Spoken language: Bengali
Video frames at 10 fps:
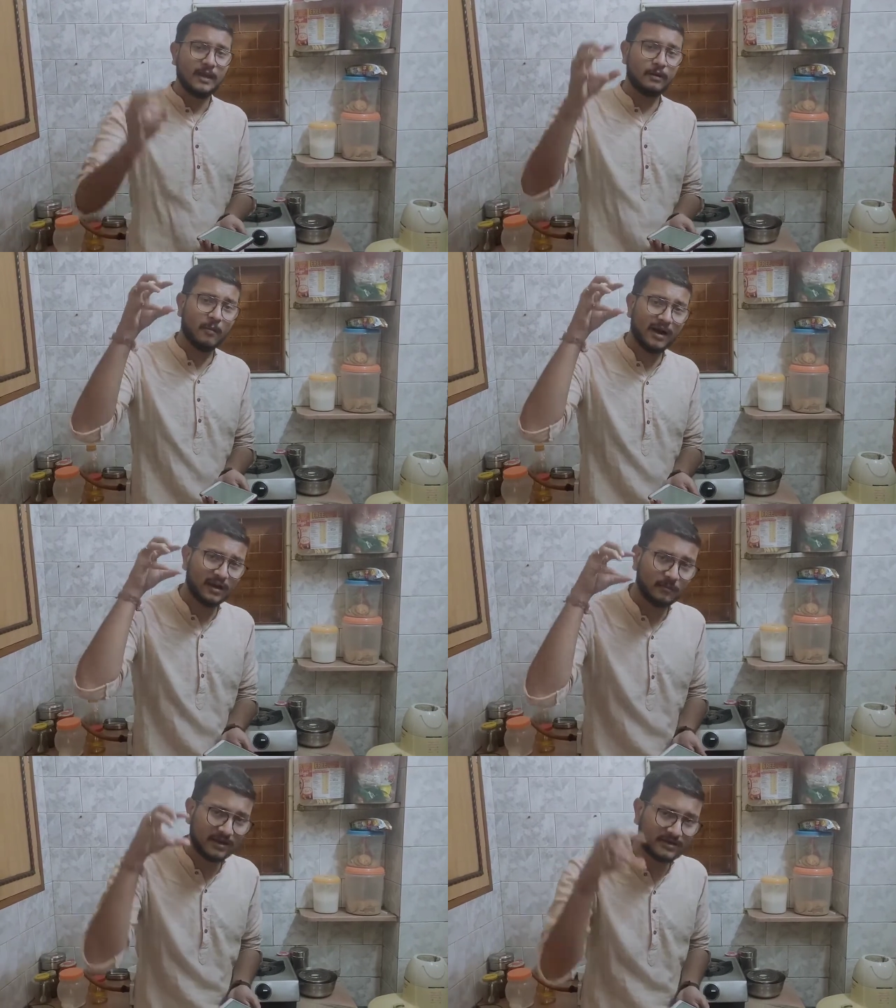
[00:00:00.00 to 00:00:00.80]
এবার
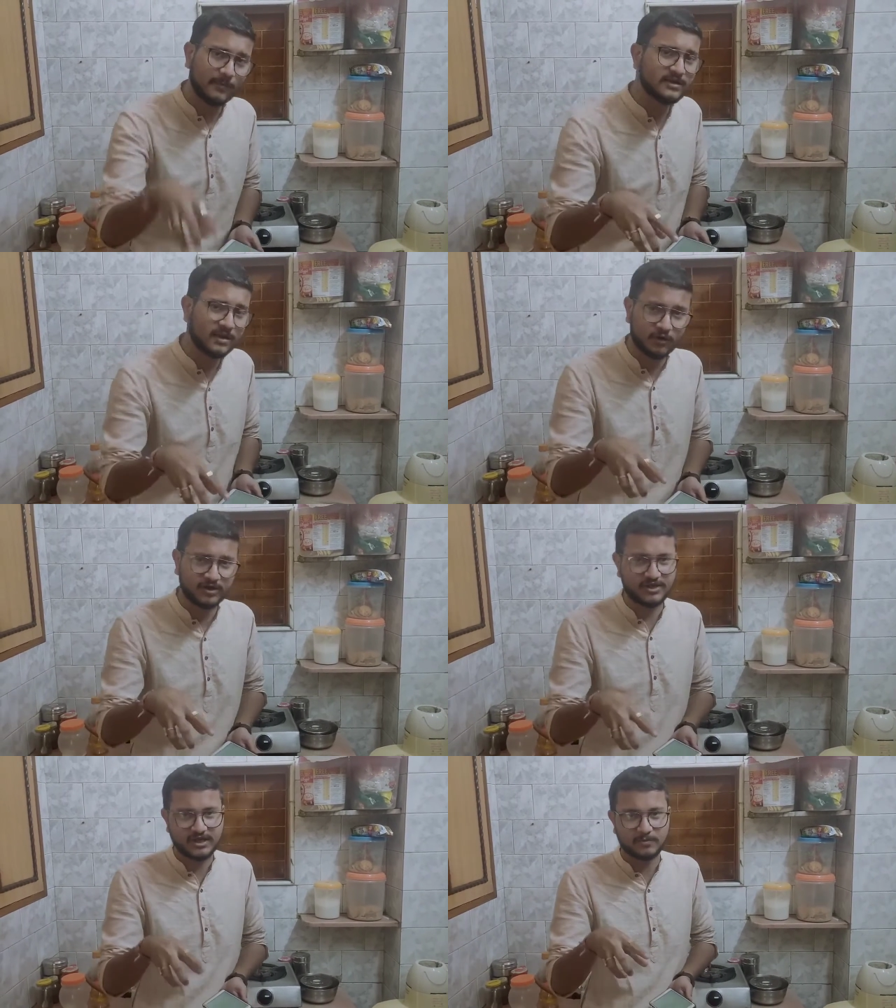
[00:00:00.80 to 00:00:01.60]
মাঠের মাঝামাঝি করে
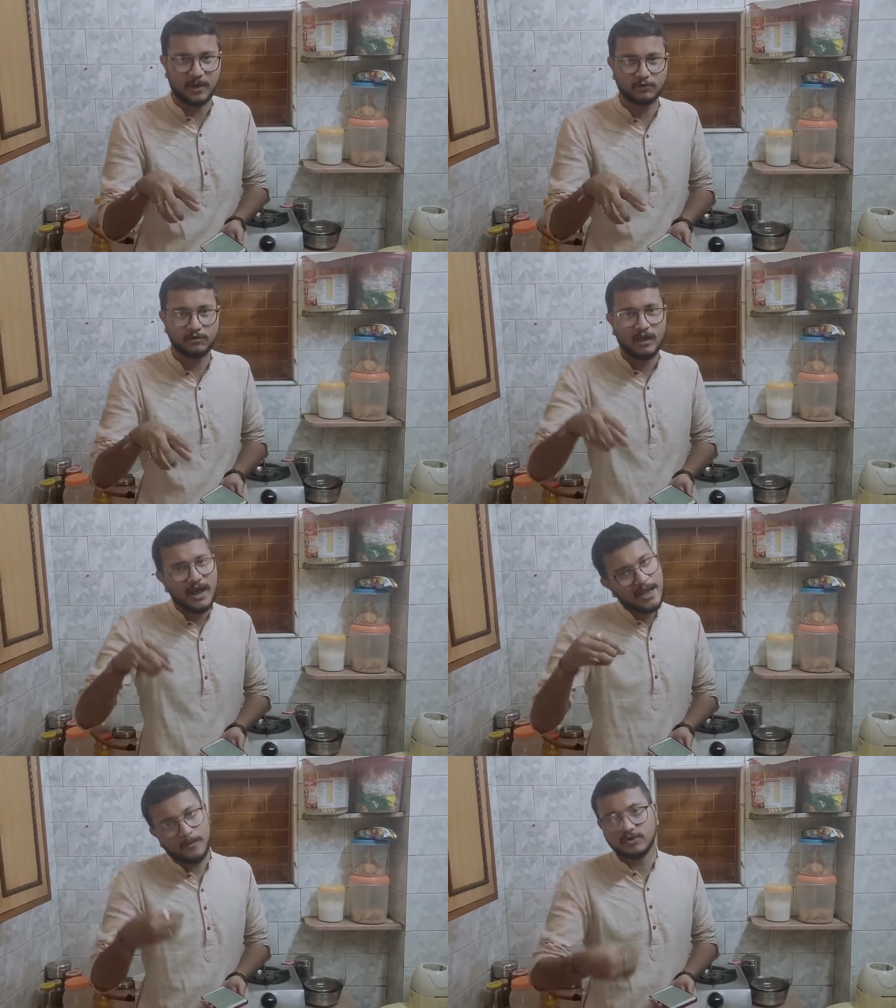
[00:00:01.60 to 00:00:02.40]
স্টেজ বাঁধুন
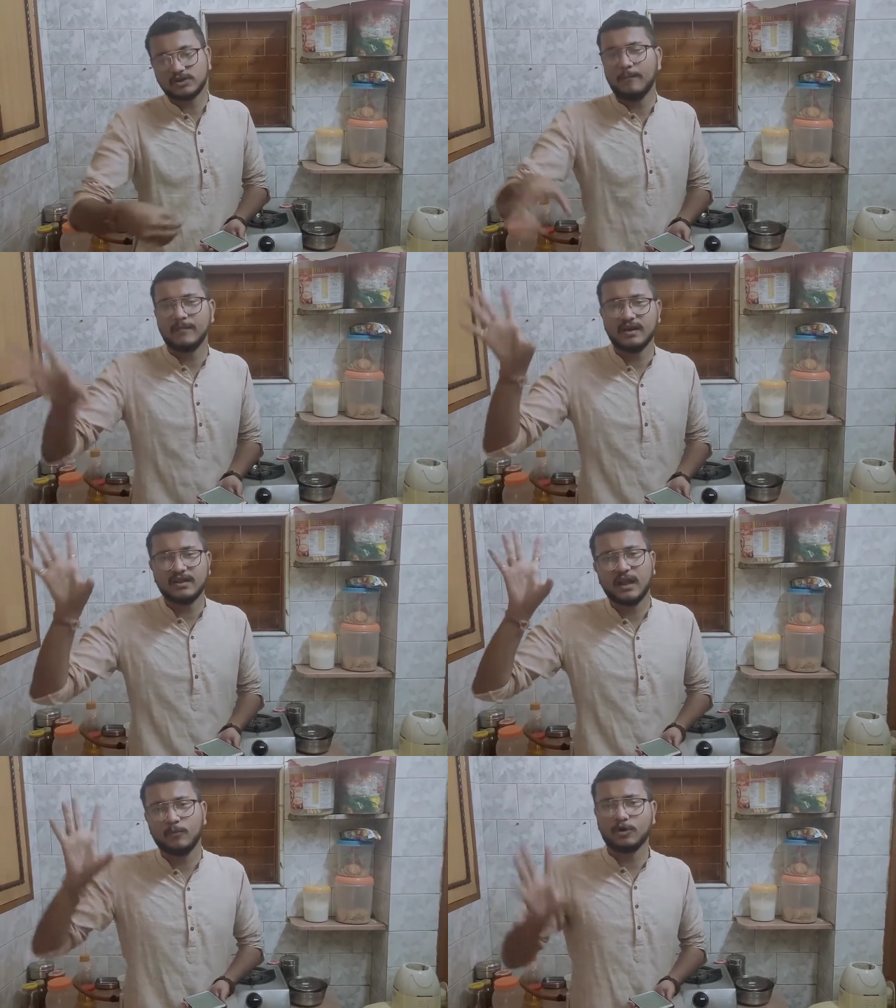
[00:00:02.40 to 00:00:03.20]
এবং সামনের
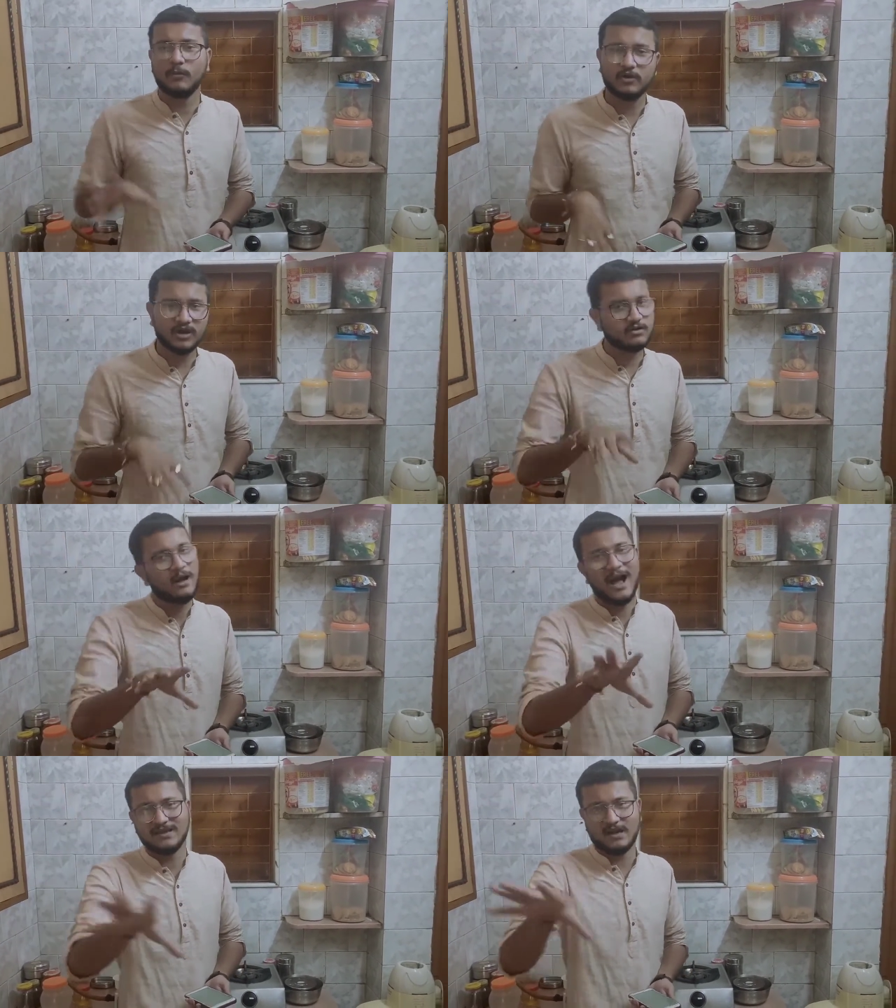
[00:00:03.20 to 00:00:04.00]
দিকে মোটামুটি
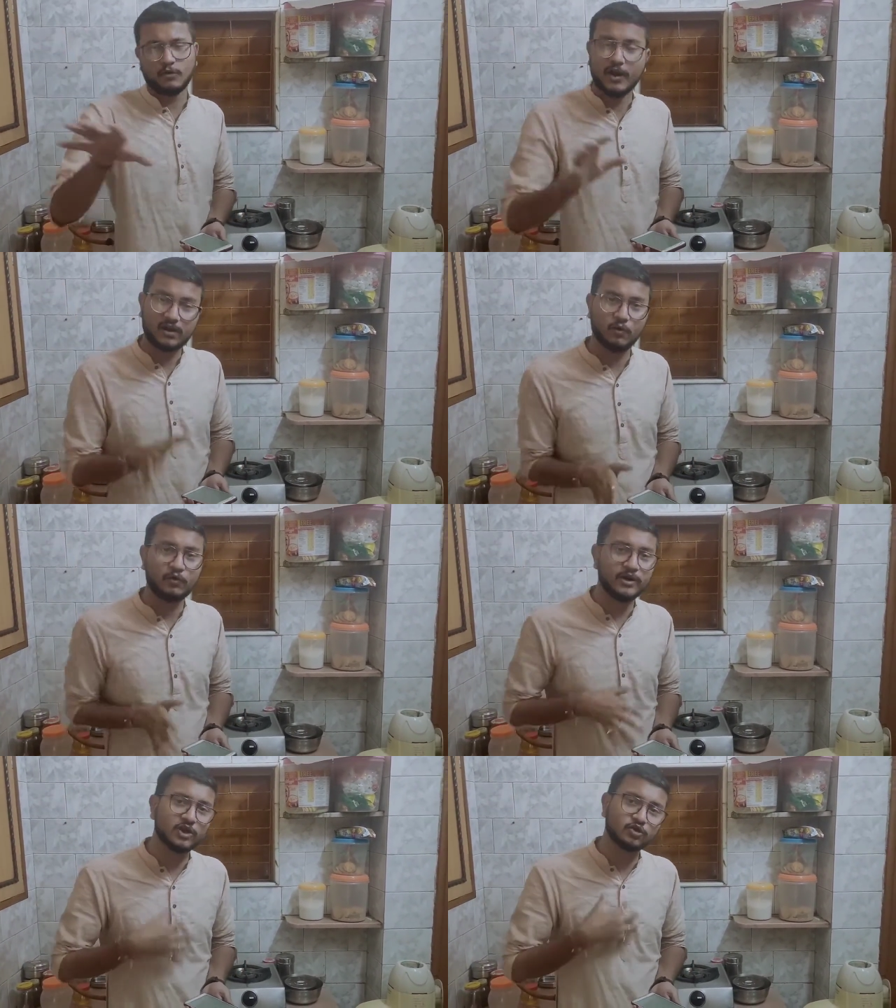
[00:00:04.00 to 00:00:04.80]
হাজার কয়েক
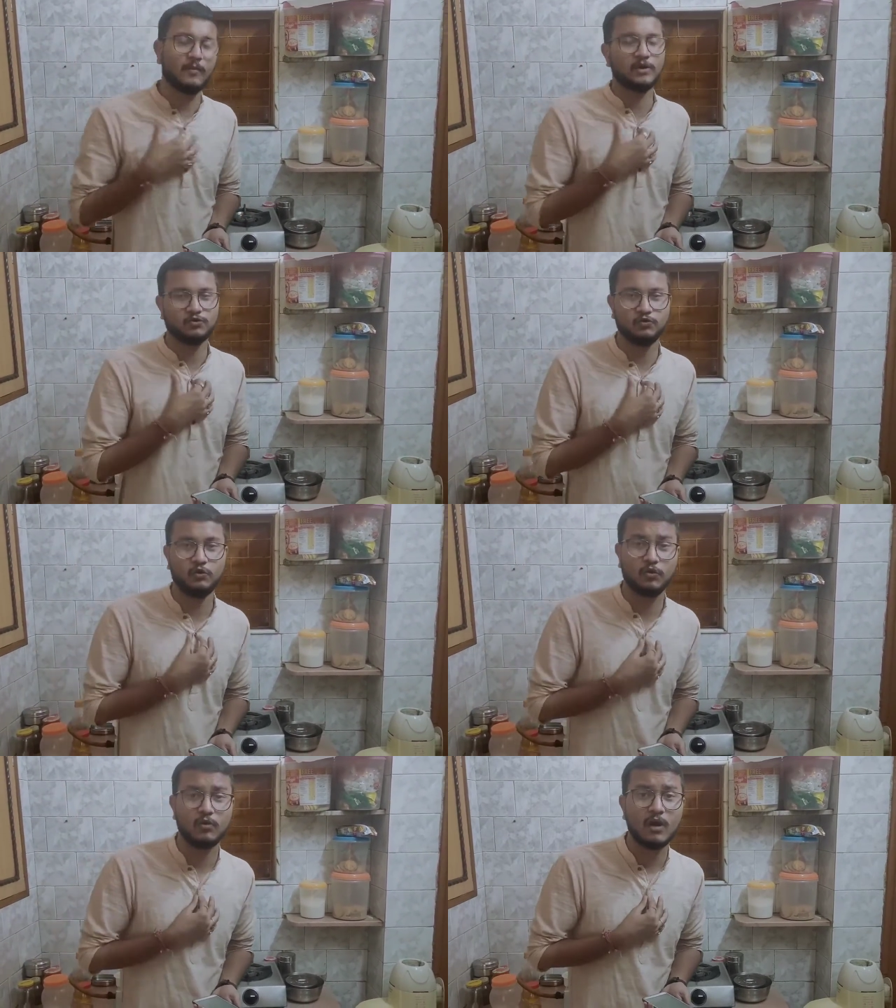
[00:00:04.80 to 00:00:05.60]
লোক নিয়ে সভা শুরু
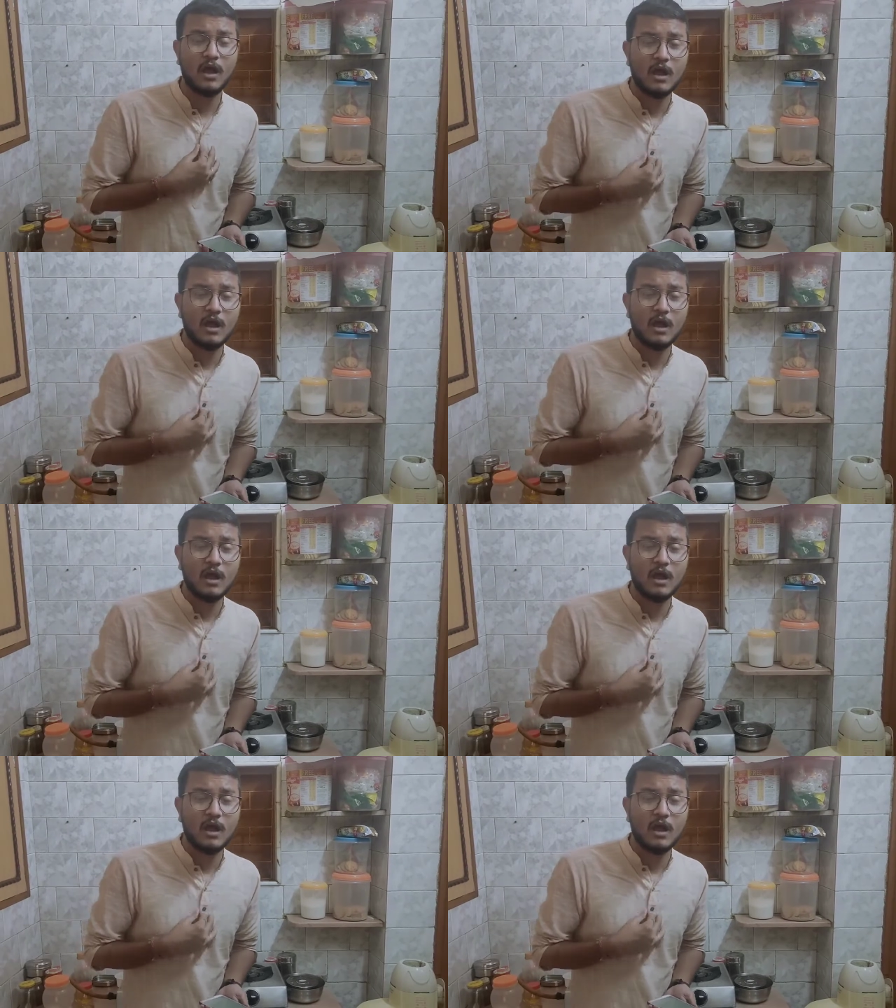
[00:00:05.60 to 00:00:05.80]
করুন